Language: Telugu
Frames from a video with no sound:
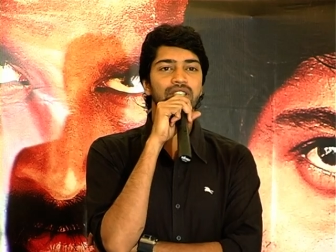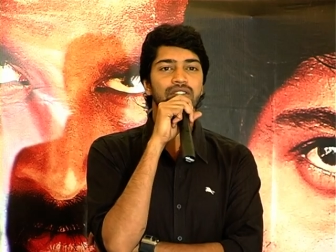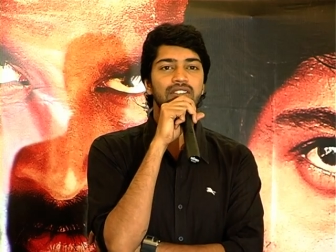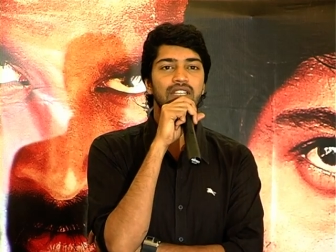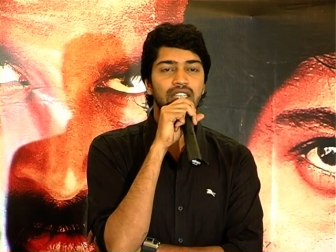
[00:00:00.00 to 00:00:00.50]
పది
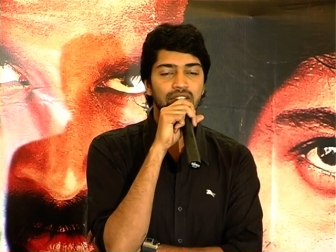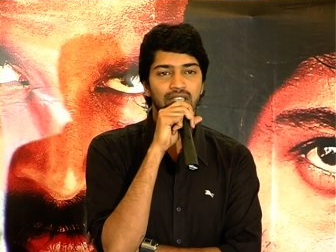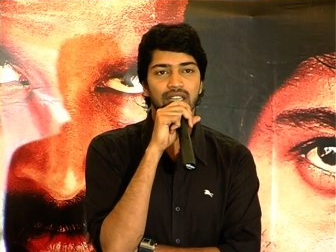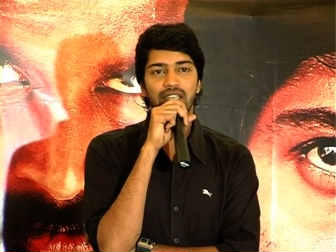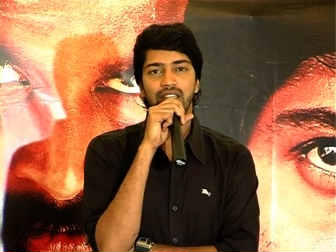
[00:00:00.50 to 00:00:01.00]
సంవత్సరాల తర్వాత
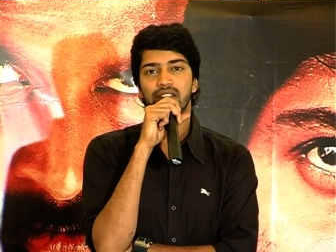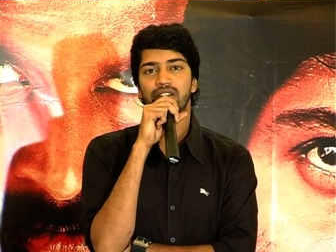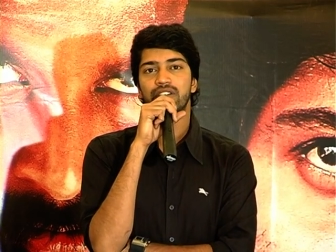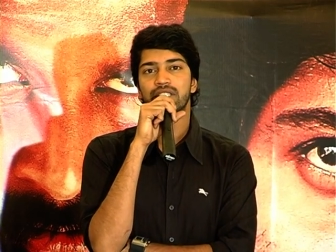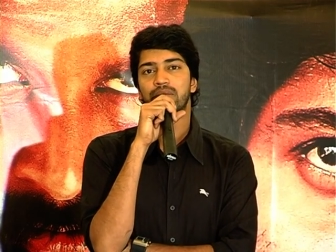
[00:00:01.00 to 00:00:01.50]
నా
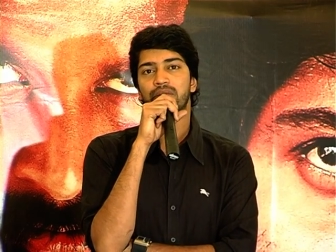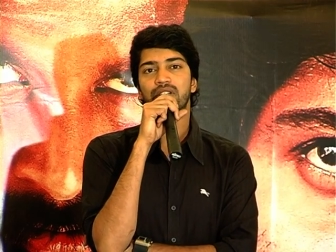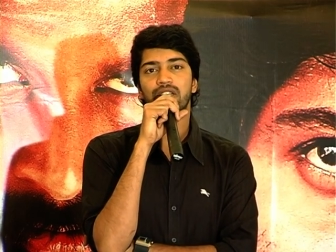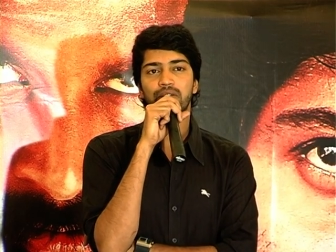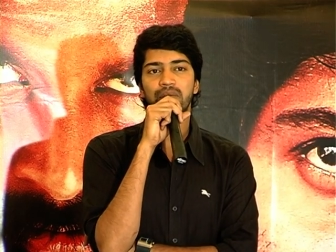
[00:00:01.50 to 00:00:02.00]
కెరియర్లో నేను
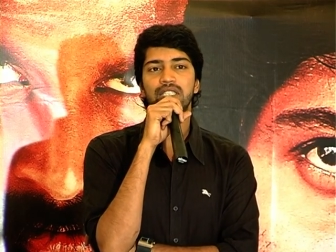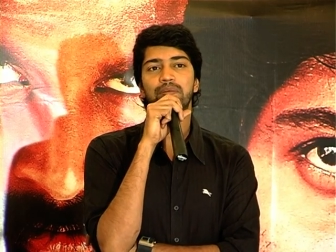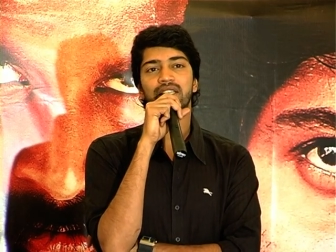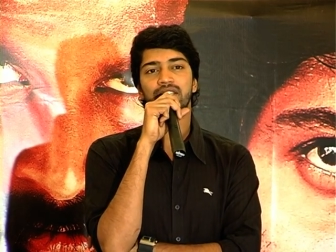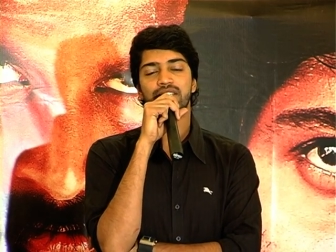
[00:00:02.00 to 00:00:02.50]
చెప్పుకుంటానికి ఒక మంచి
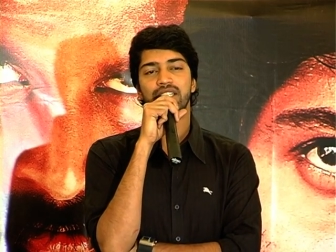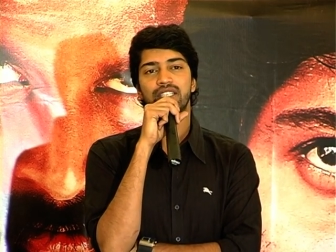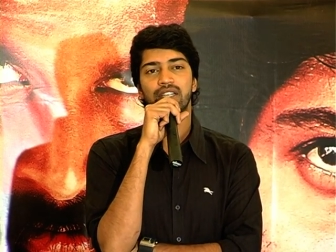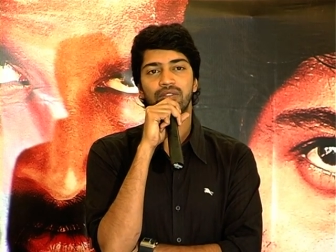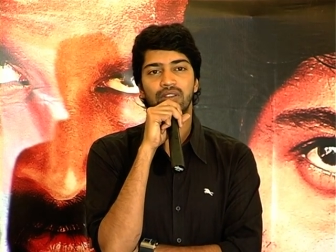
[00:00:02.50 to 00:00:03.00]
పాత్ర
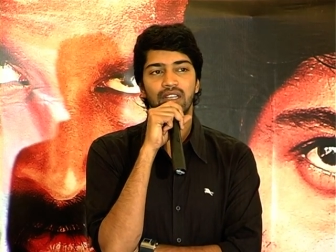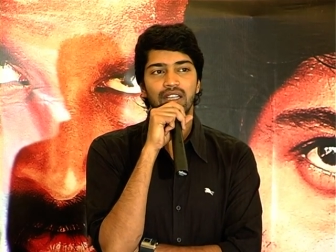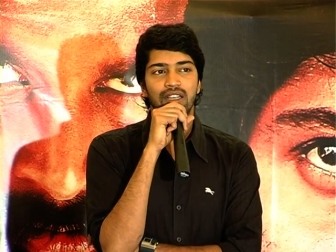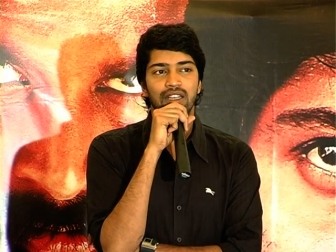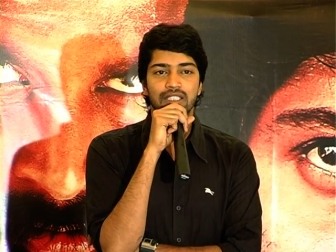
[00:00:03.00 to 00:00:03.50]
చేశాను
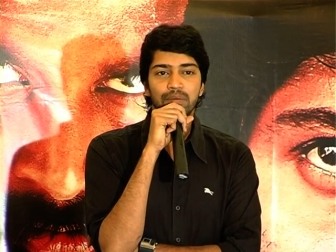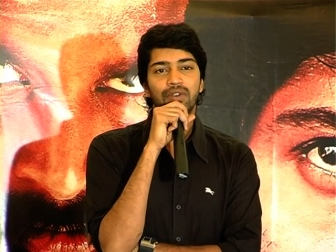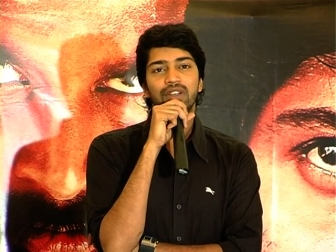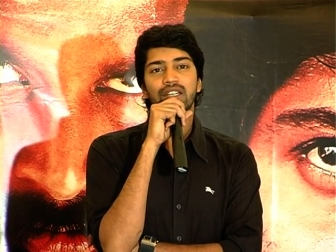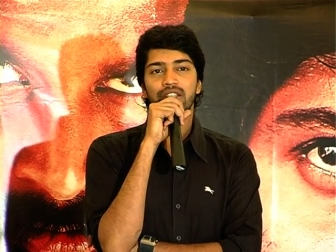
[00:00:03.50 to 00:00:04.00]
అని
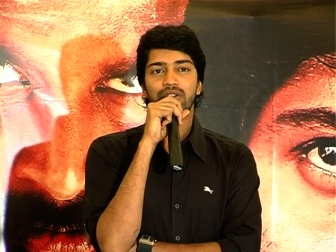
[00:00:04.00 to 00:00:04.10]
చెప్పుకోవడానికి